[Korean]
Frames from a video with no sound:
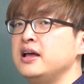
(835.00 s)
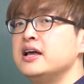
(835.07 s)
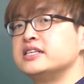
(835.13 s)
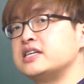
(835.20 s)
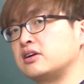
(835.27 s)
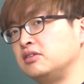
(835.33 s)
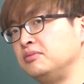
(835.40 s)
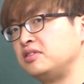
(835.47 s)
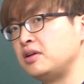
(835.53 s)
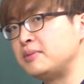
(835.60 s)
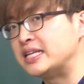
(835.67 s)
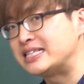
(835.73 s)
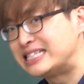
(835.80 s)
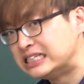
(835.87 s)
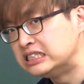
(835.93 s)
자, 그럼
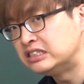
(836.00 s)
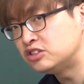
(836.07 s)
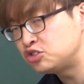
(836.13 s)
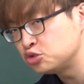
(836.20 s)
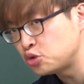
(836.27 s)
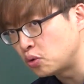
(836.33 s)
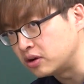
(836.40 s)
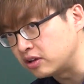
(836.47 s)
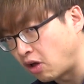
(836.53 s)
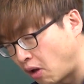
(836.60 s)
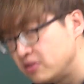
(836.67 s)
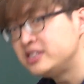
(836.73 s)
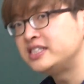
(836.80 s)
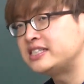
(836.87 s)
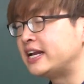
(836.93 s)
선생님이 능수동을
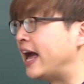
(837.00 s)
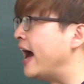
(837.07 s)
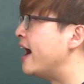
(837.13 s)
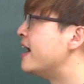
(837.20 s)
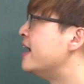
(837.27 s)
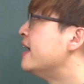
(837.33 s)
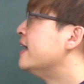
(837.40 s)
언제나